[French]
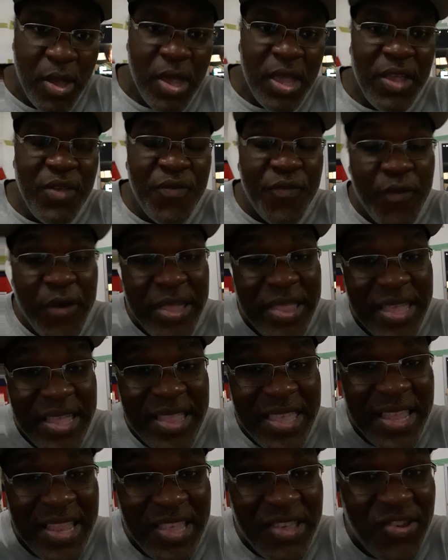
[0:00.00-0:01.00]
Il faut être
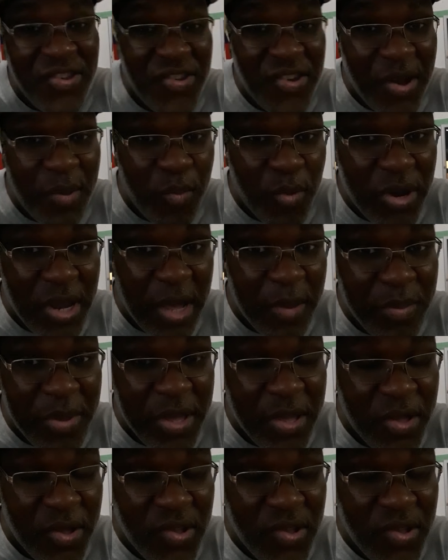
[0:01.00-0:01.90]
intelligent, mon ami.